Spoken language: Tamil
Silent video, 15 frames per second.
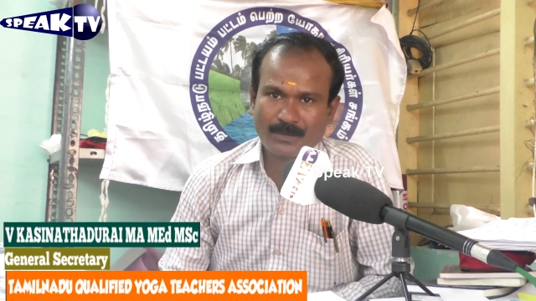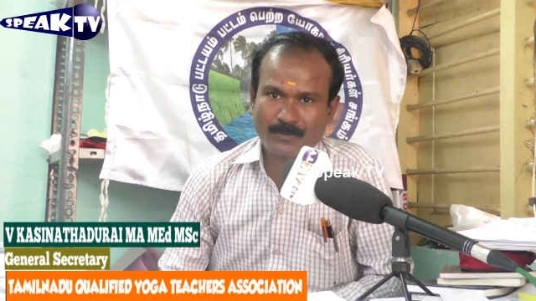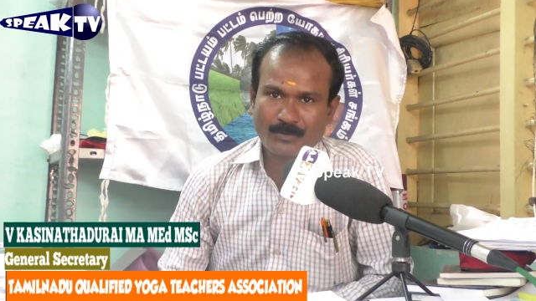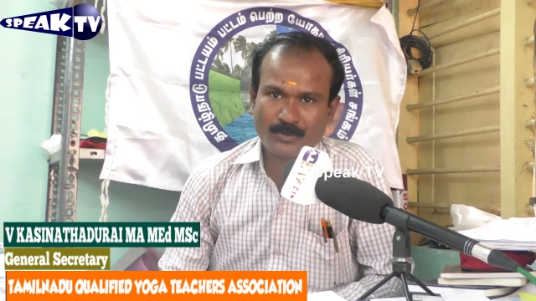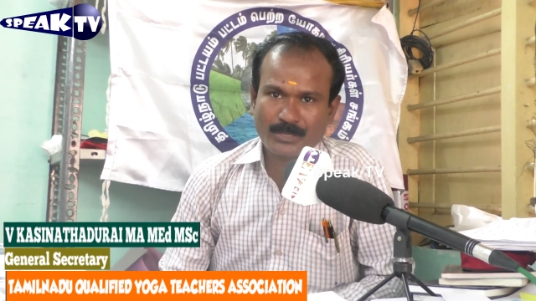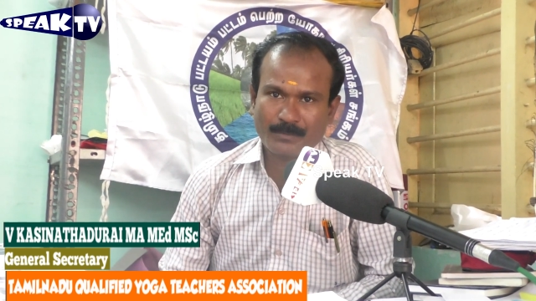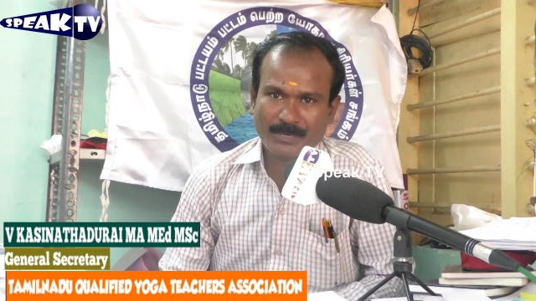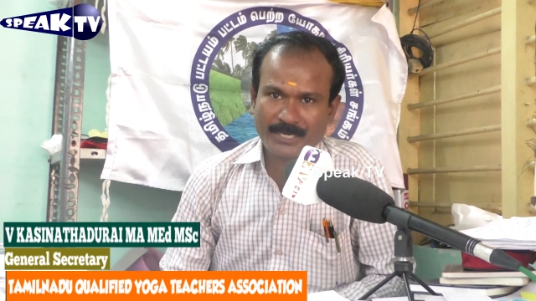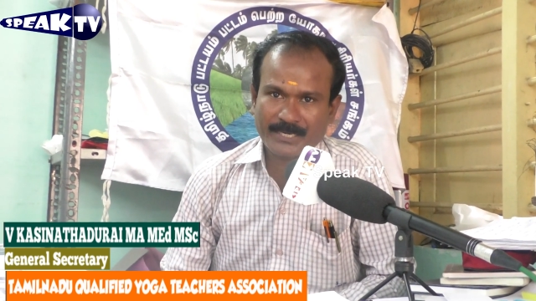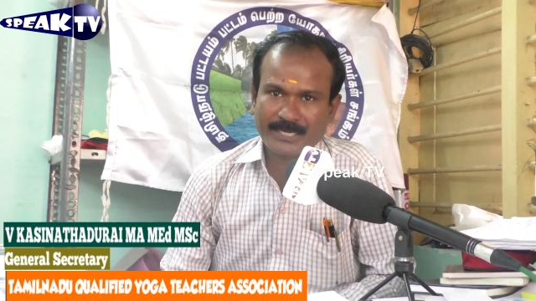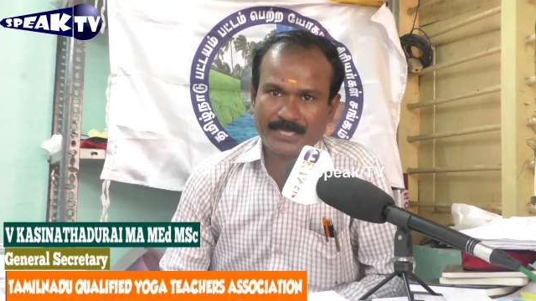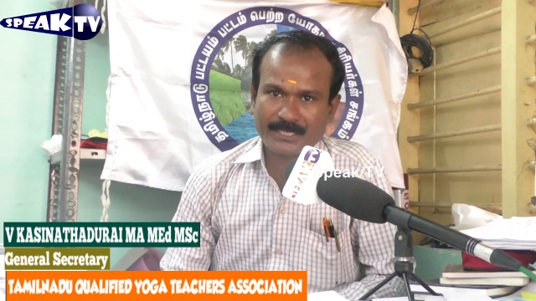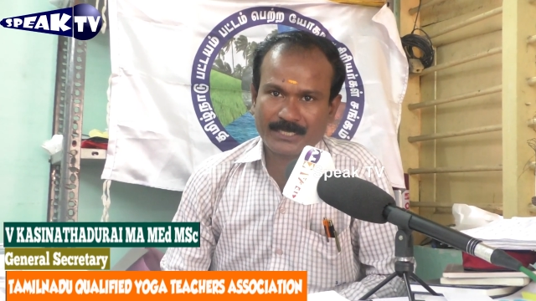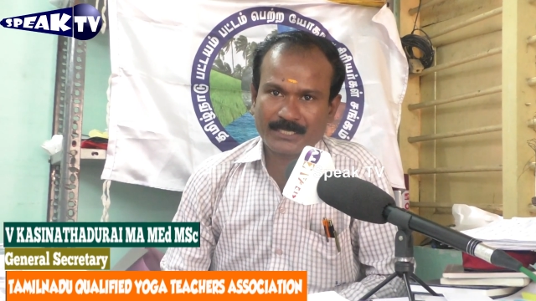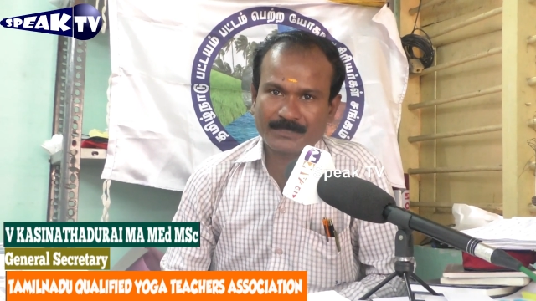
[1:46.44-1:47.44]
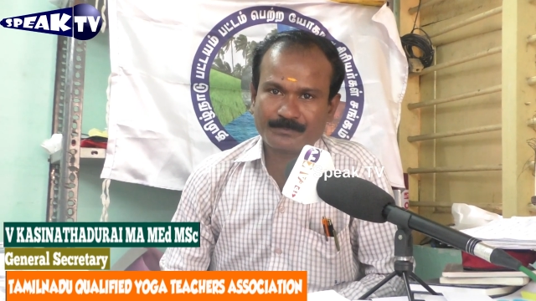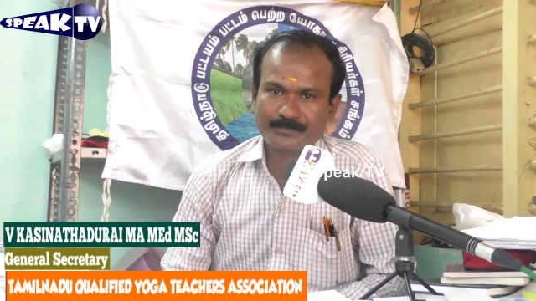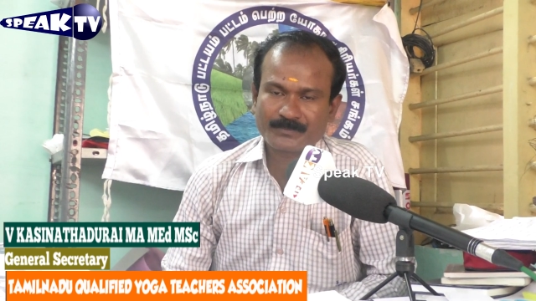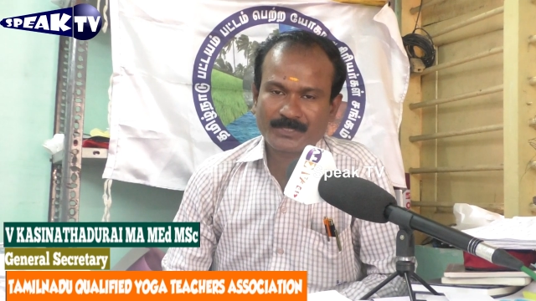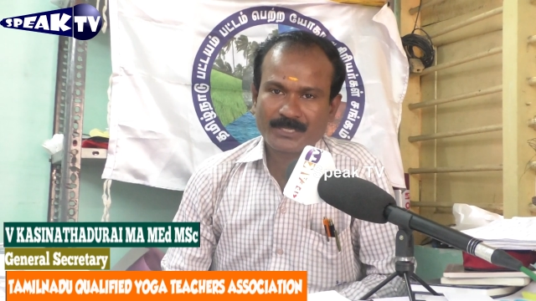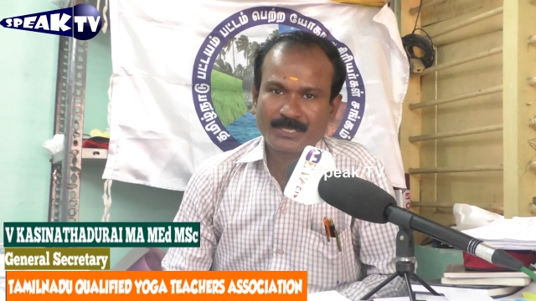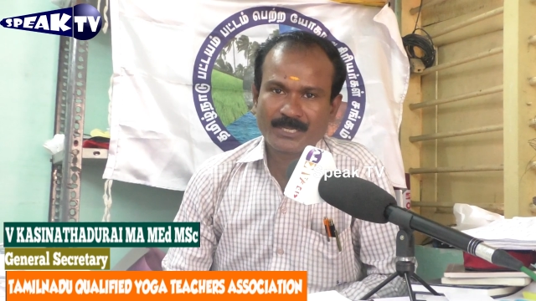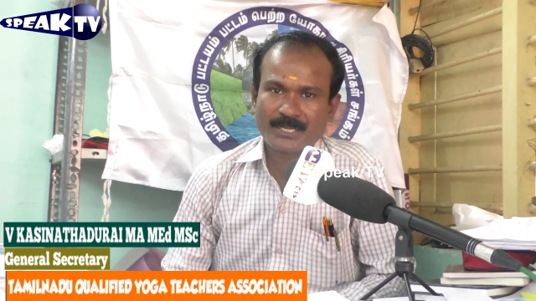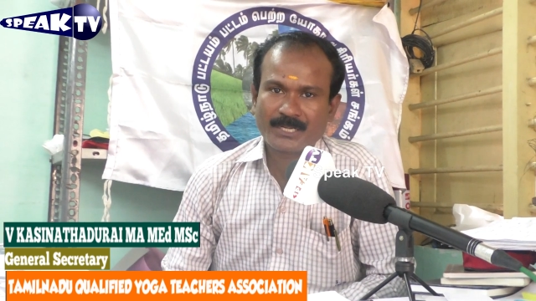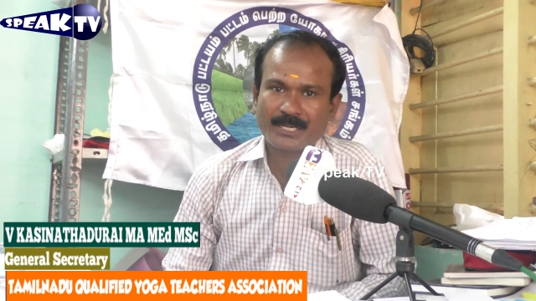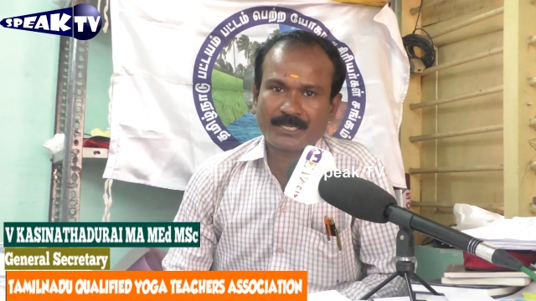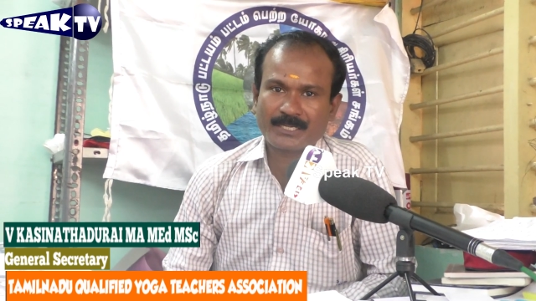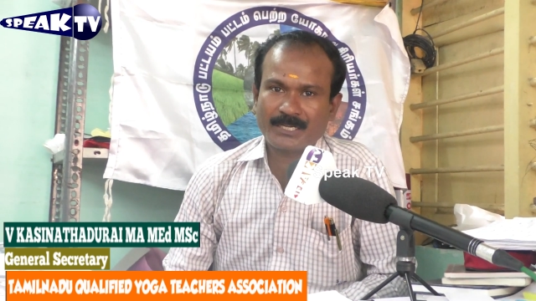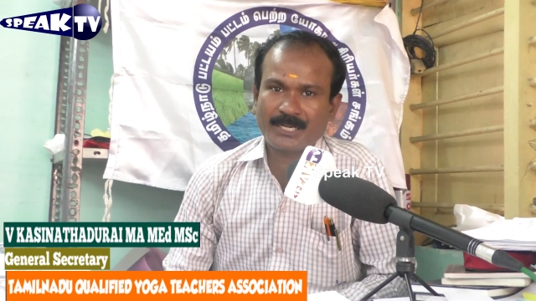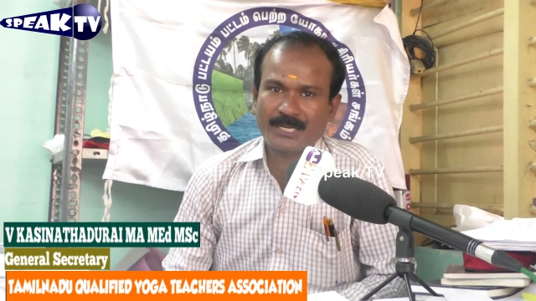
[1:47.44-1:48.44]
அவனுடைய மனநிலை தான்
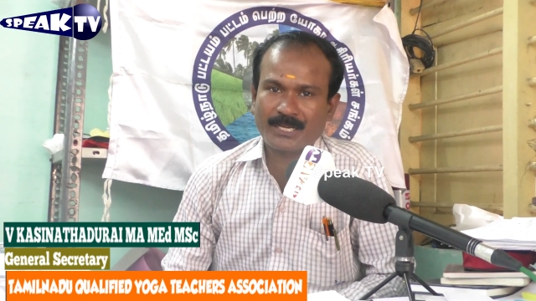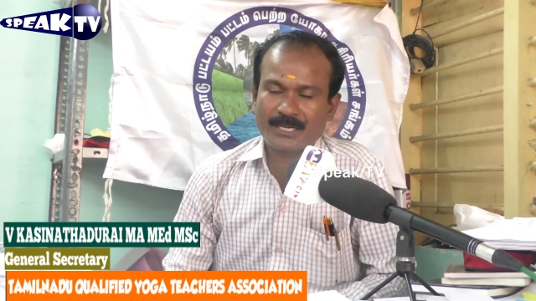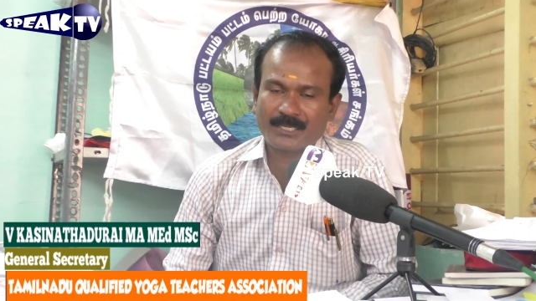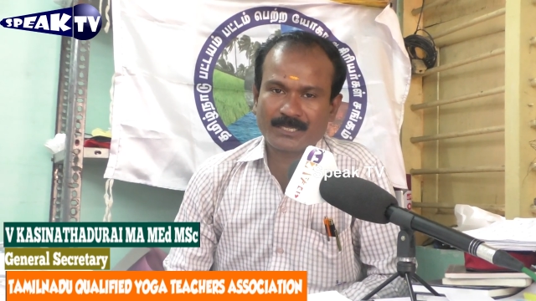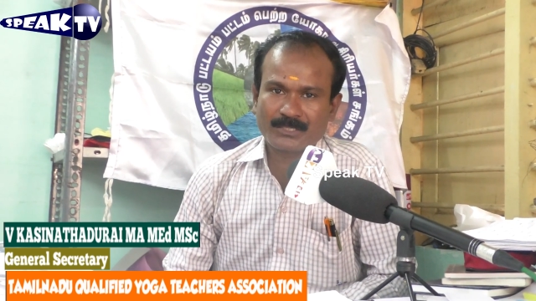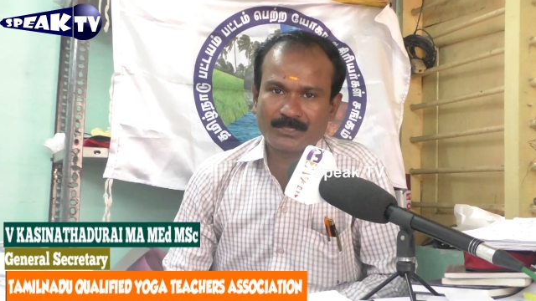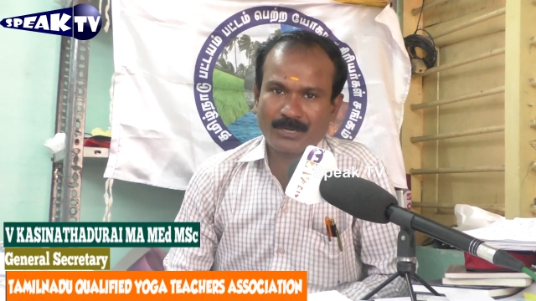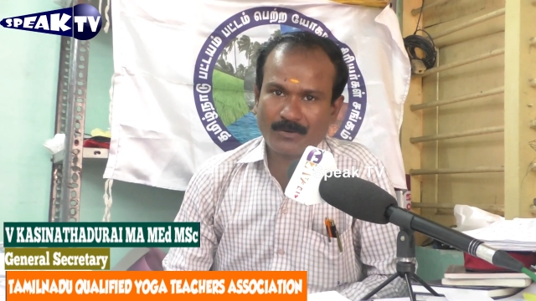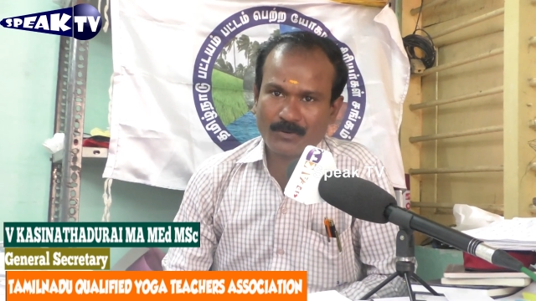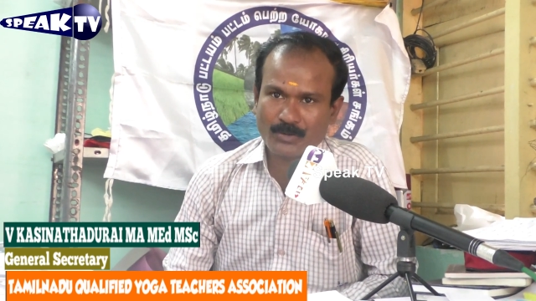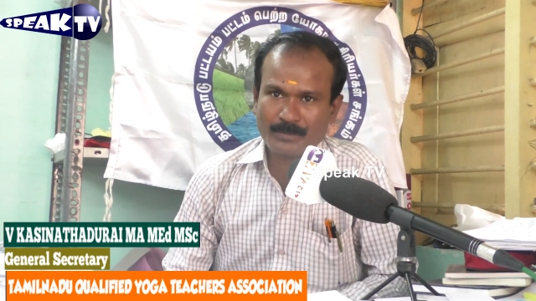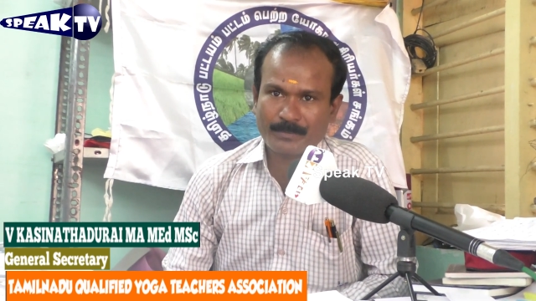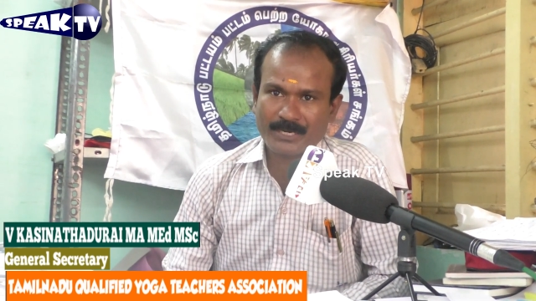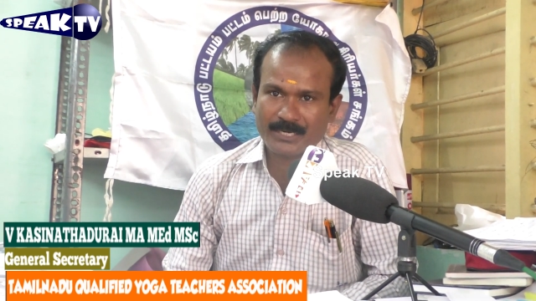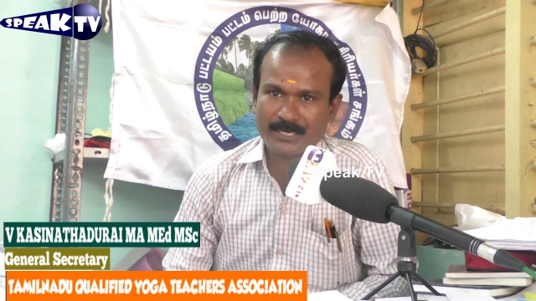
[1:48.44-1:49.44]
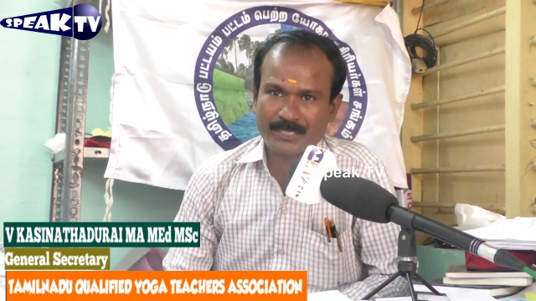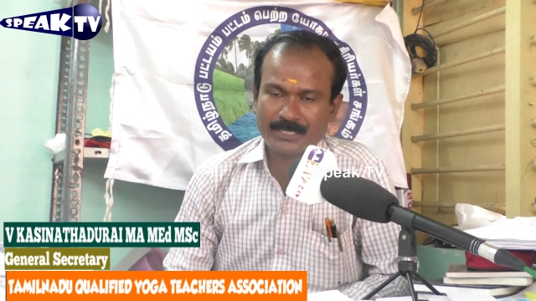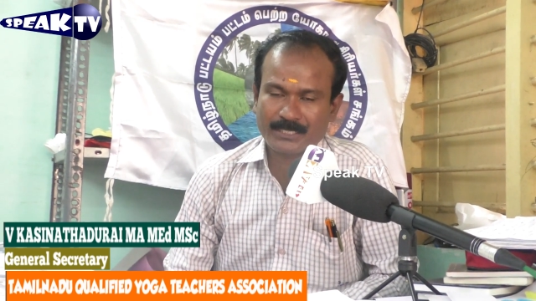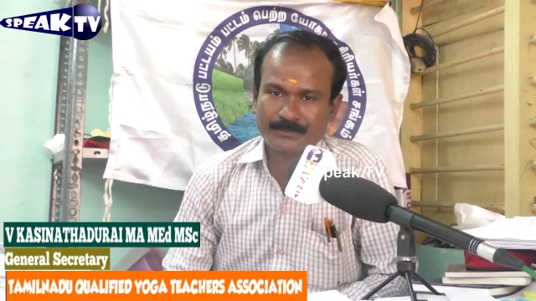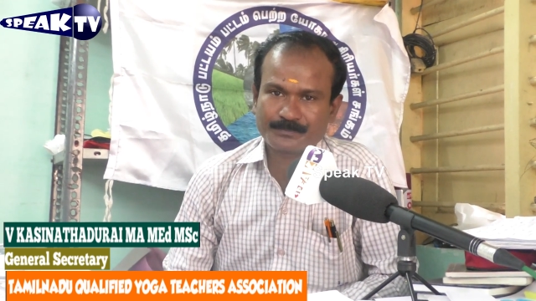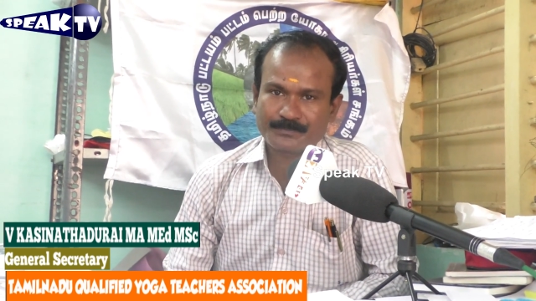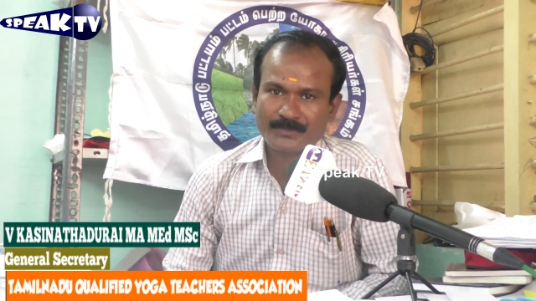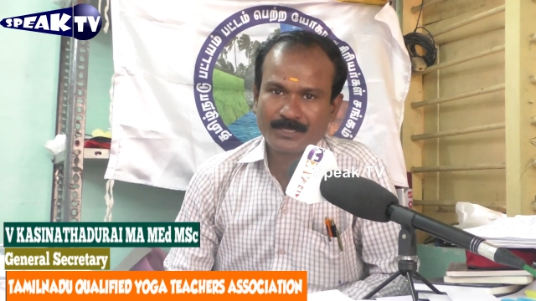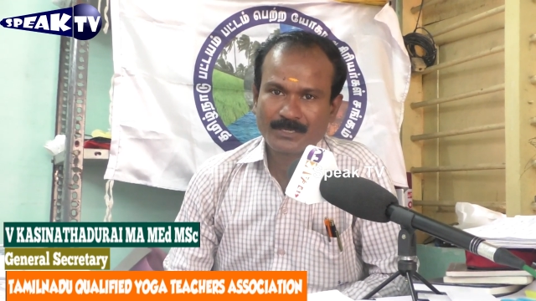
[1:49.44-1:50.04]
கெட்ட நிலை ஆக்கிறதும் அவனுடைய மனநிலை தான்